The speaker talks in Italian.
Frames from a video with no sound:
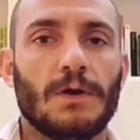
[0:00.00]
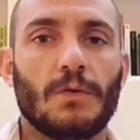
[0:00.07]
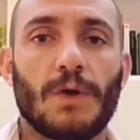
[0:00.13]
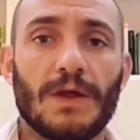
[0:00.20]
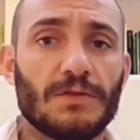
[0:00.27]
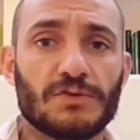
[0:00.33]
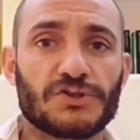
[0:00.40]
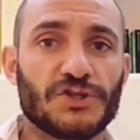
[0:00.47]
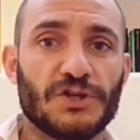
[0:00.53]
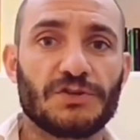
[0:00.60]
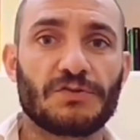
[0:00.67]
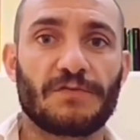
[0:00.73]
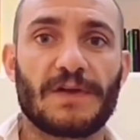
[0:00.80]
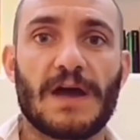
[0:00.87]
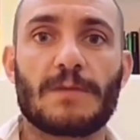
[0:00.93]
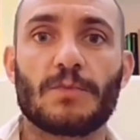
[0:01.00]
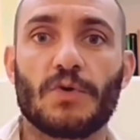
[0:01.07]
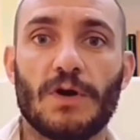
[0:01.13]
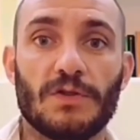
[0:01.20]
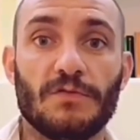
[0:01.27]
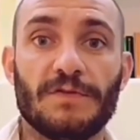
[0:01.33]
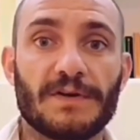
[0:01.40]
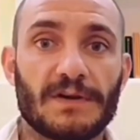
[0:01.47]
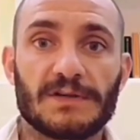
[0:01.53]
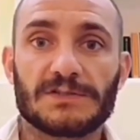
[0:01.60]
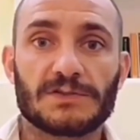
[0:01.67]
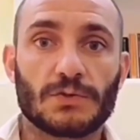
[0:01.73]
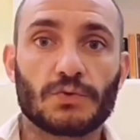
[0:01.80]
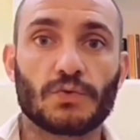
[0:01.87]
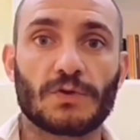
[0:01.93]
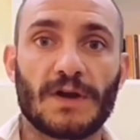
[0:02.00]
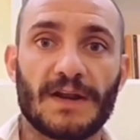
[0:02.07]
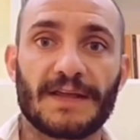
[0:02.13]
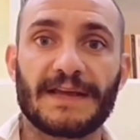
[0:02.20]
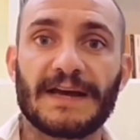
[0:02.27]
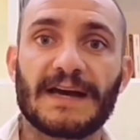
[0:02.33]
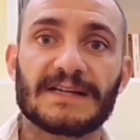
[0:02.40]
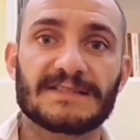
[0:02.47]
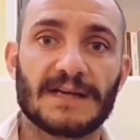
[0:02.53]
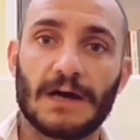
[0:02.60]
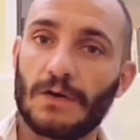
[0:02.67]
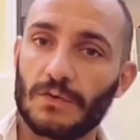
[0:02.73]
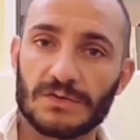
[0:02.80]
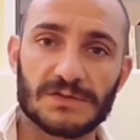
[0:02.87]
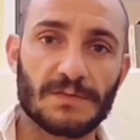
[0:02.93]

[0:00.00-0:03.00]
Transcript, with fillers: Quando ci ritroviamo a dover ristrutturare casa o